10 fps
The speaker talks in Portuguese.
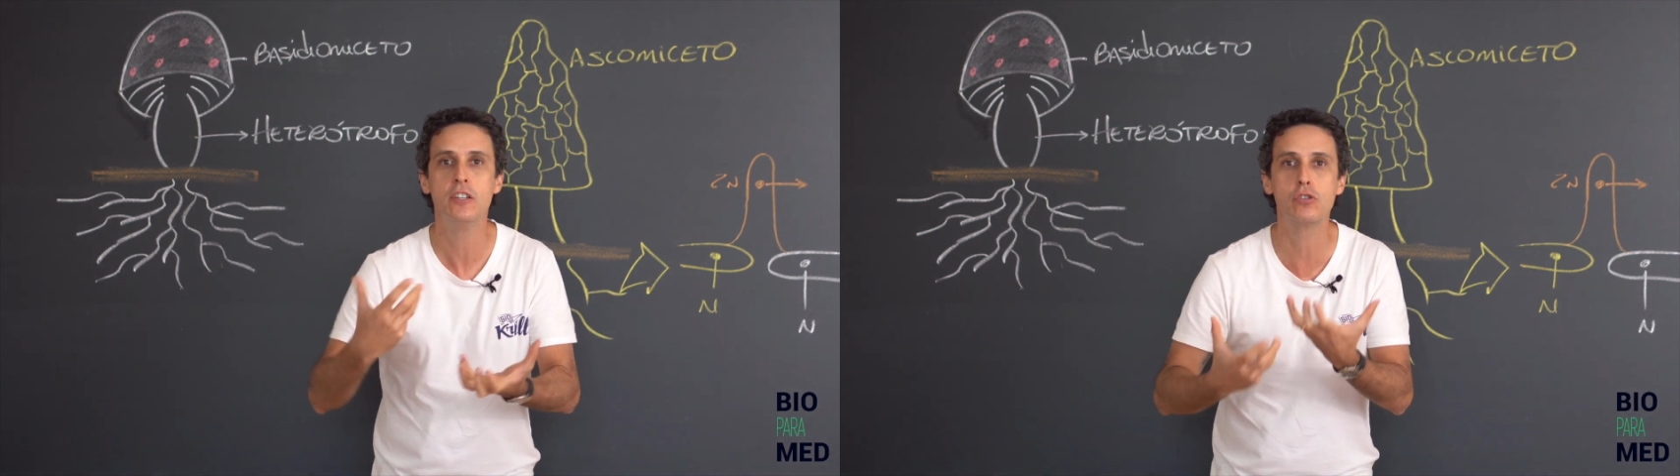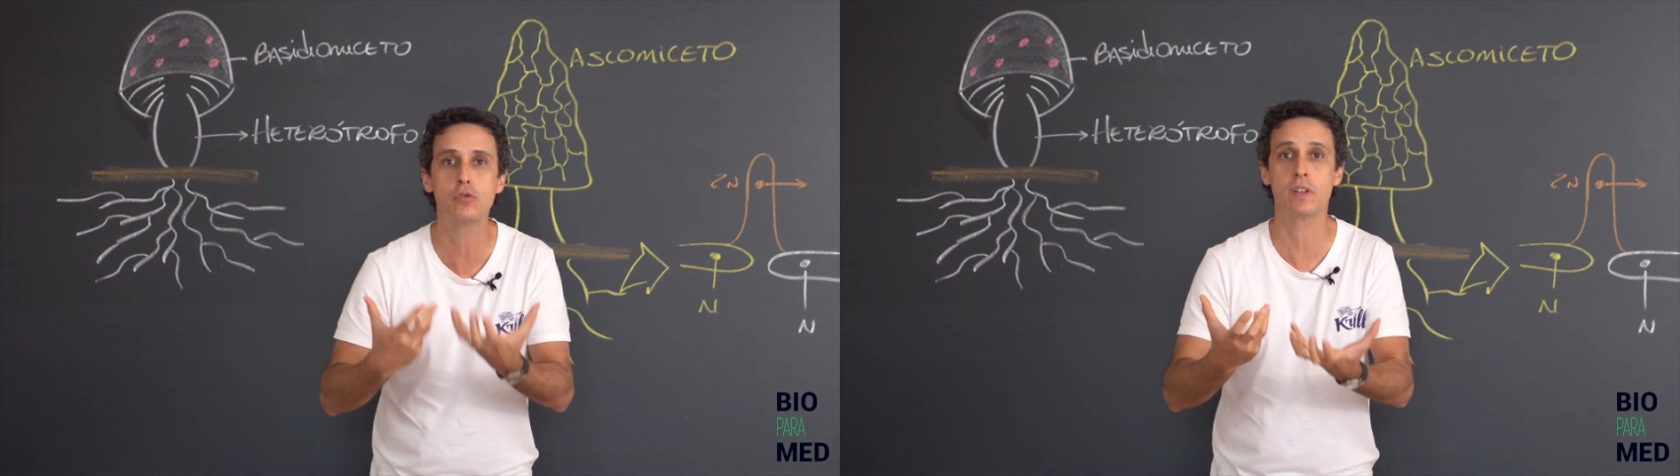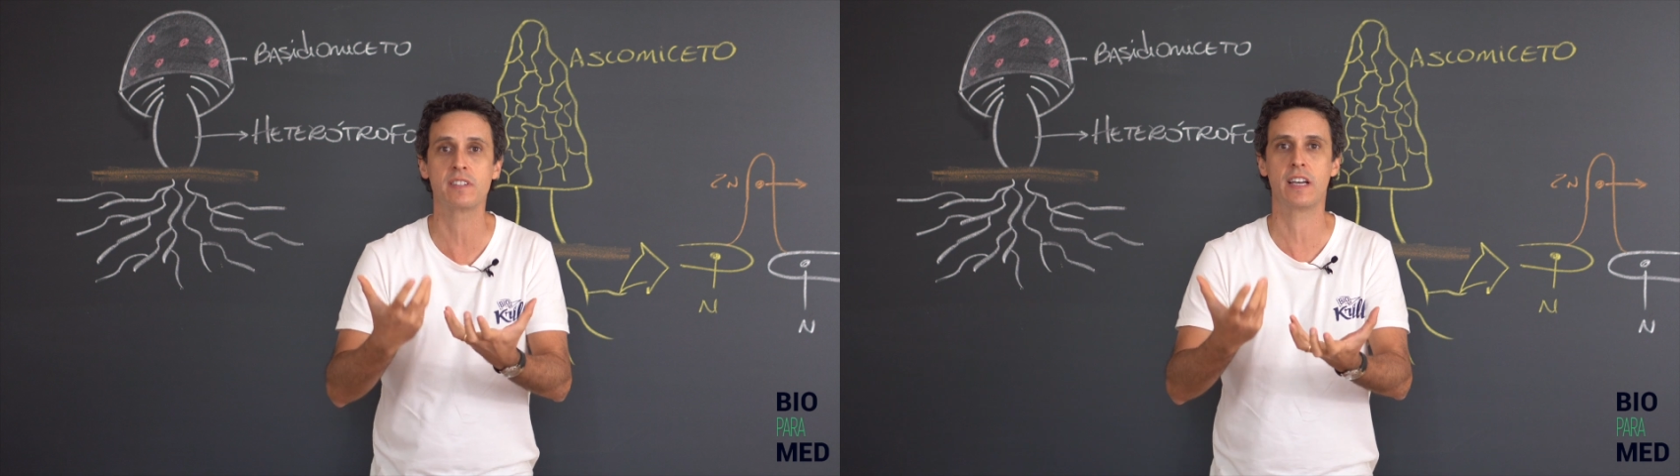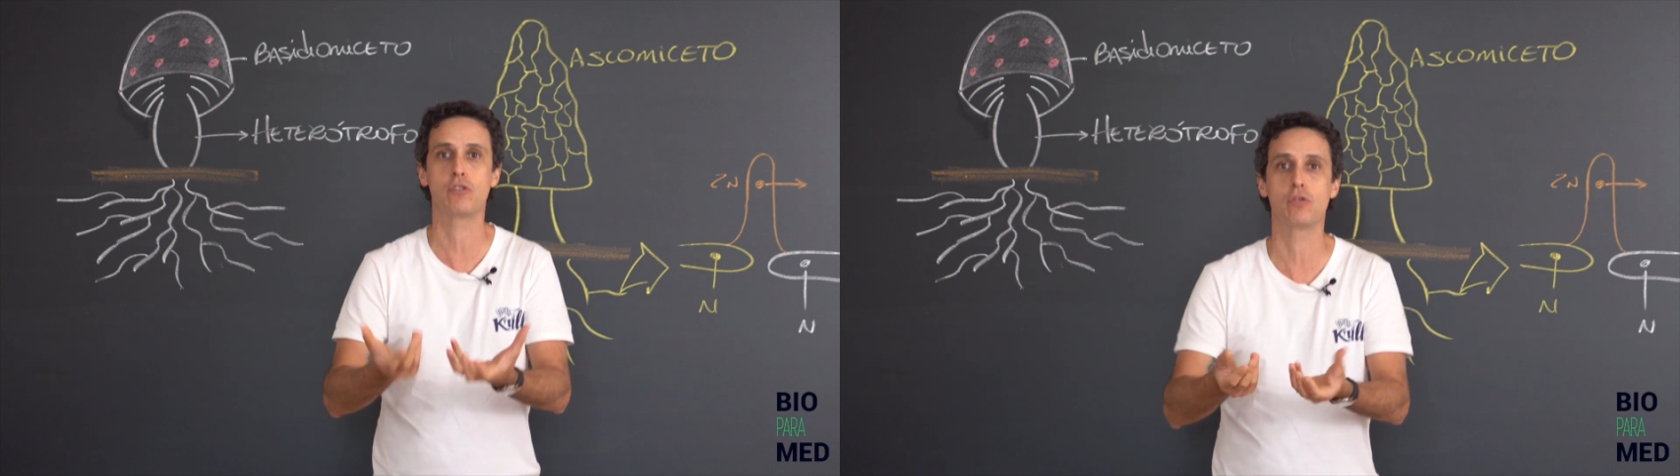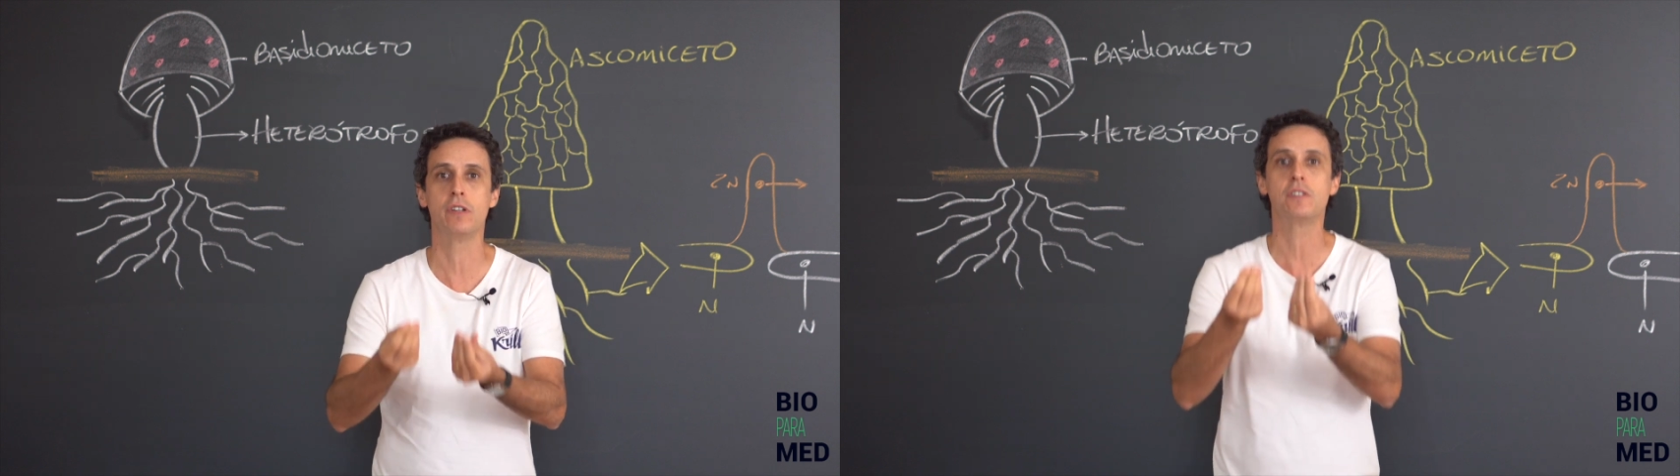de suas
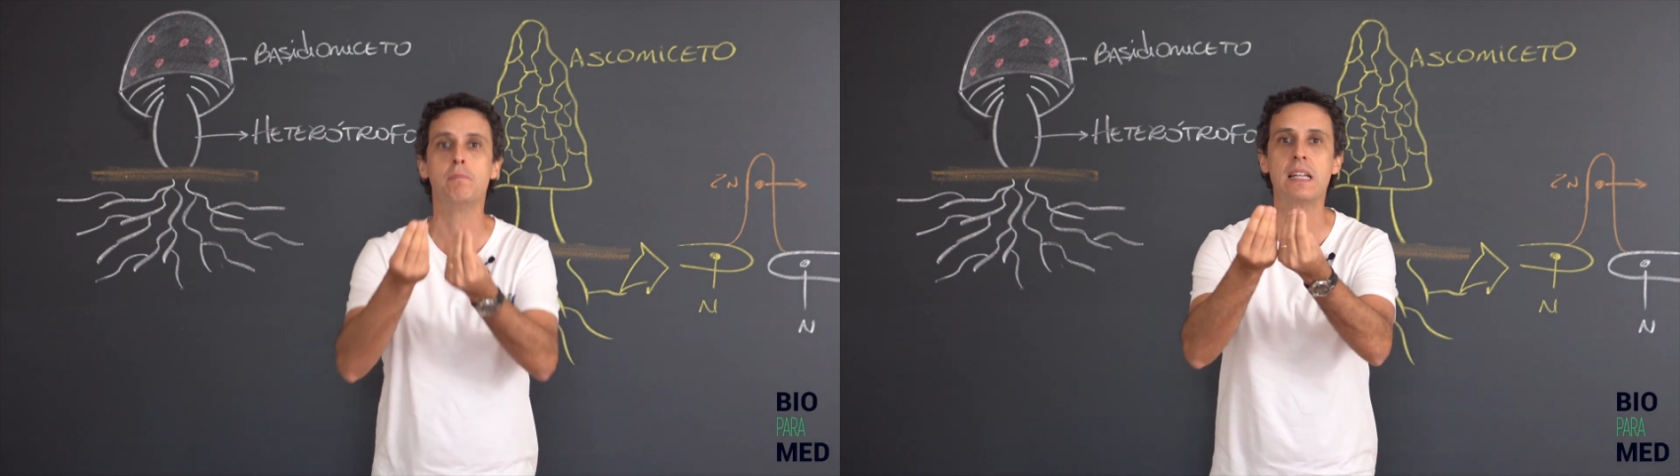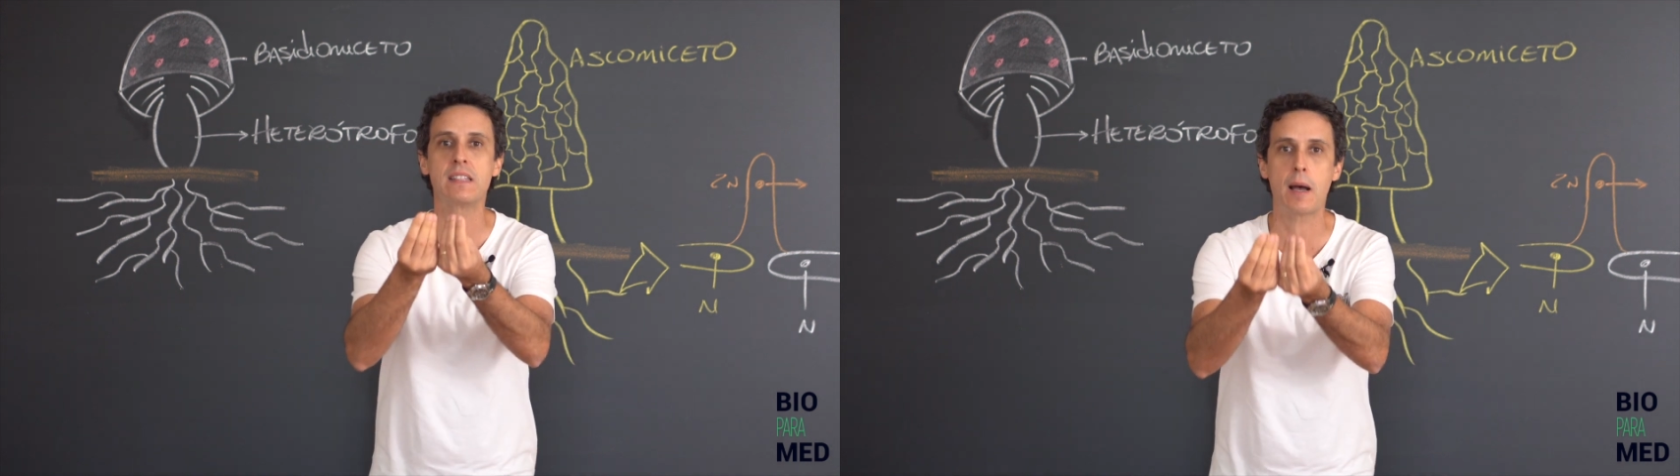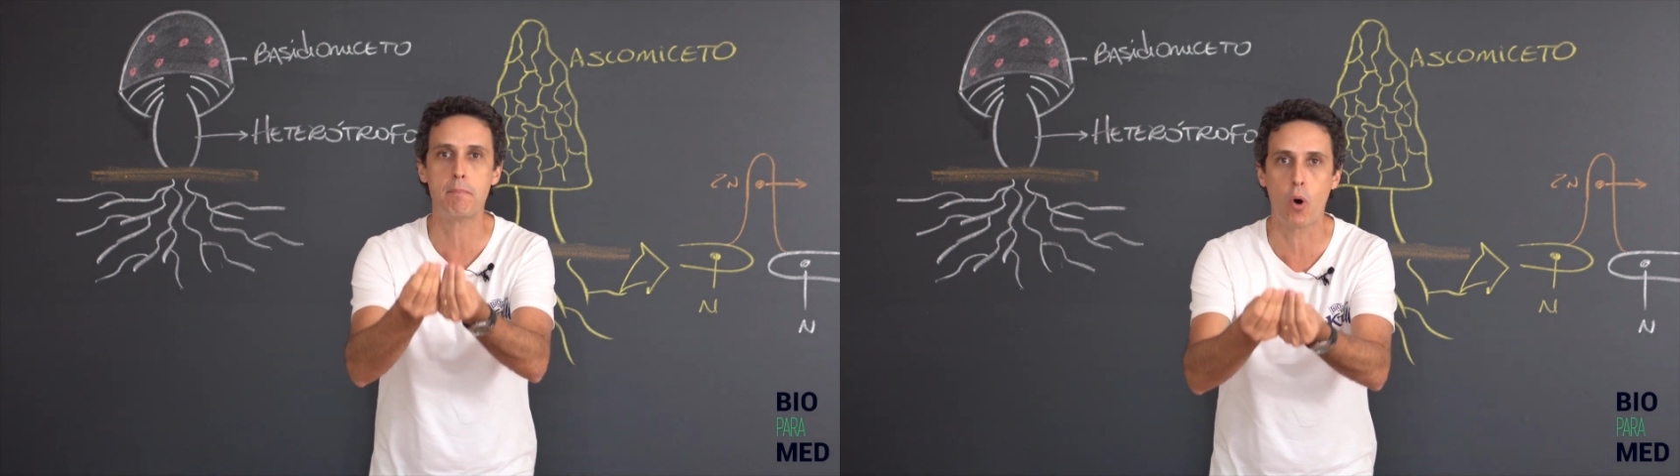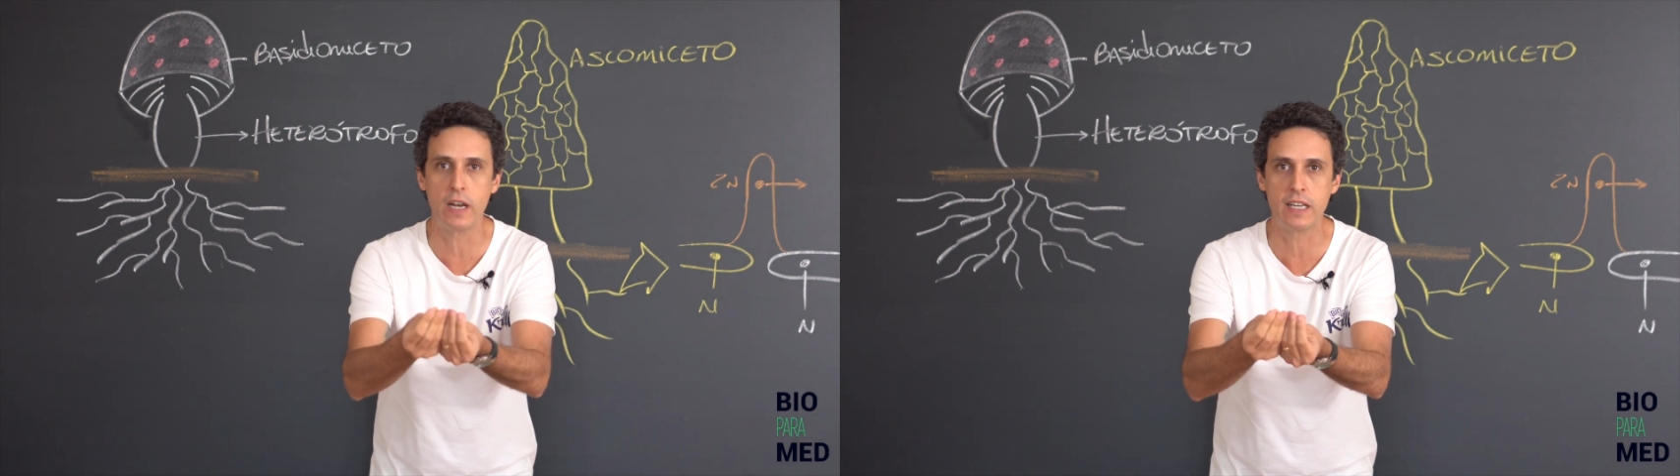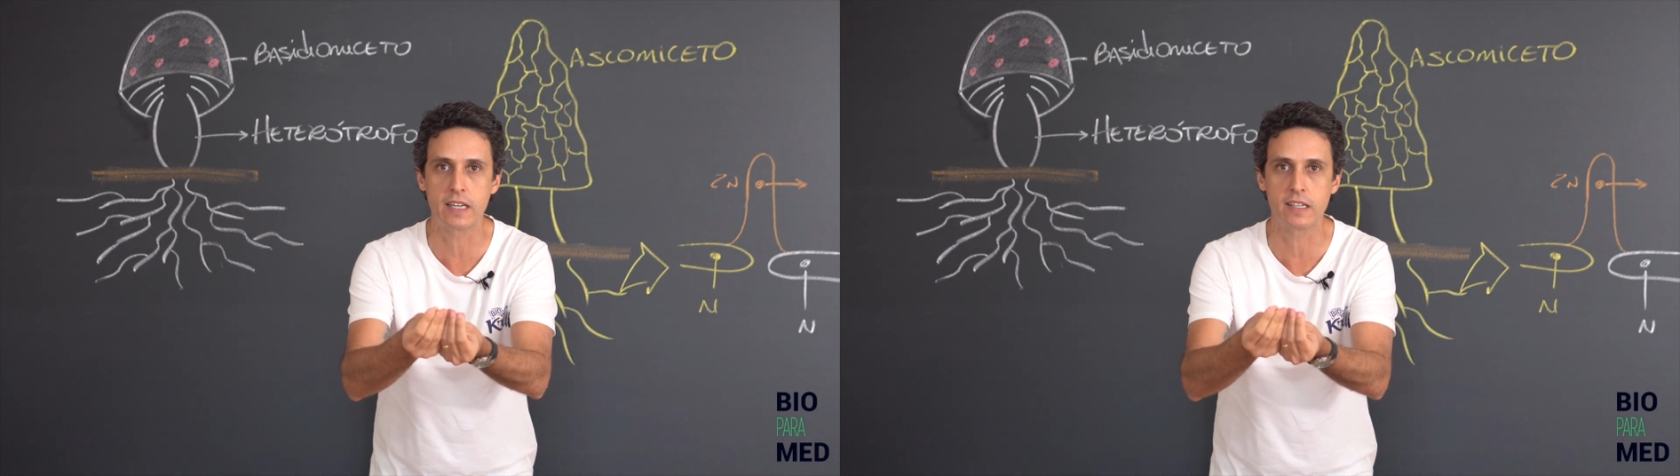reações
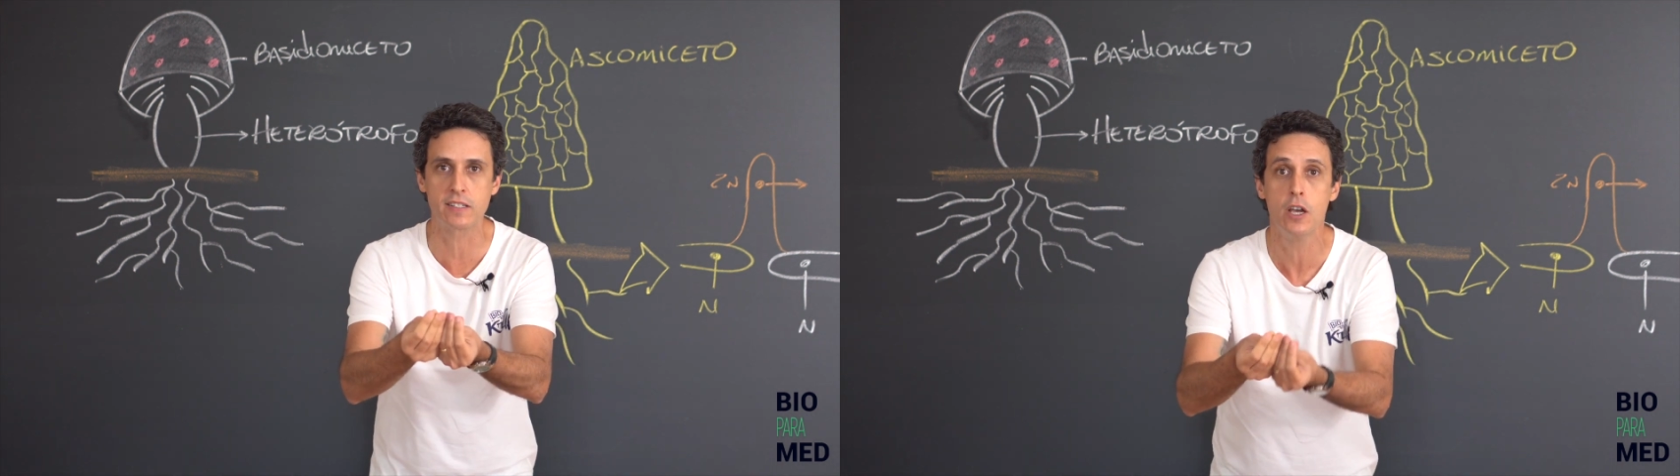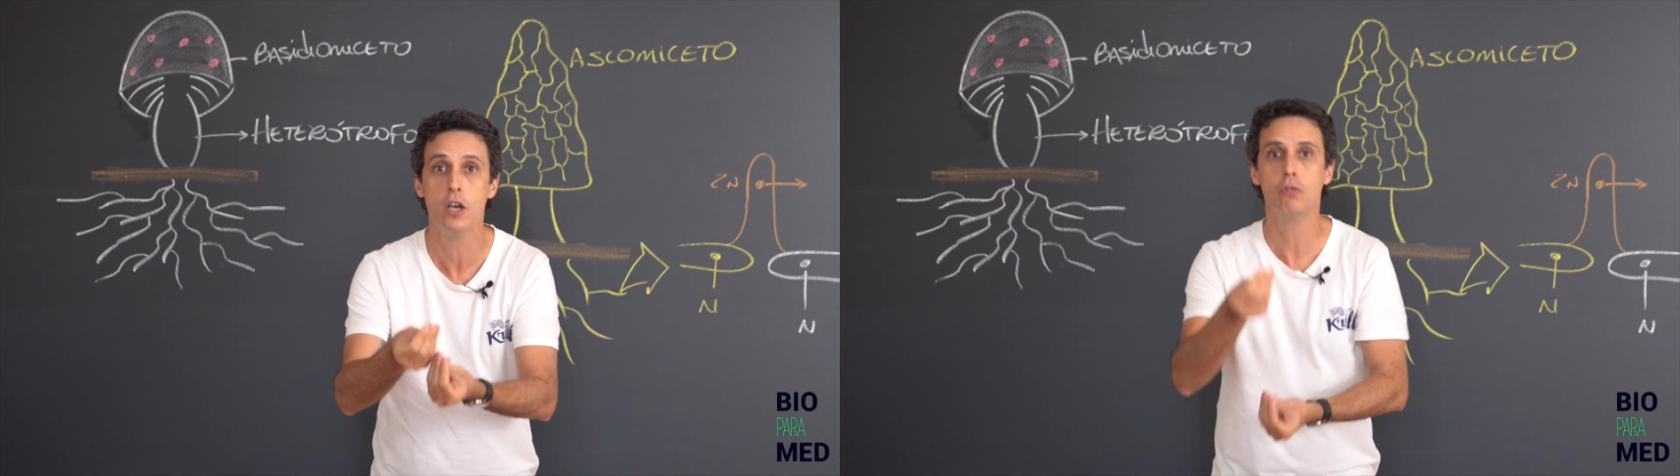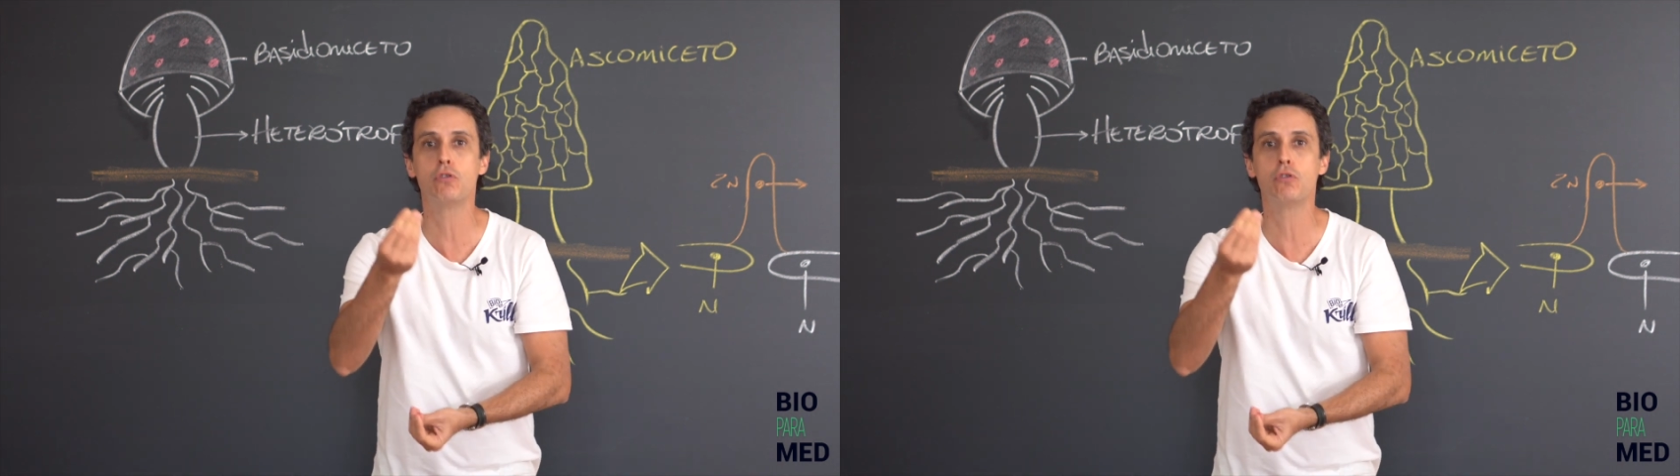metabólicas.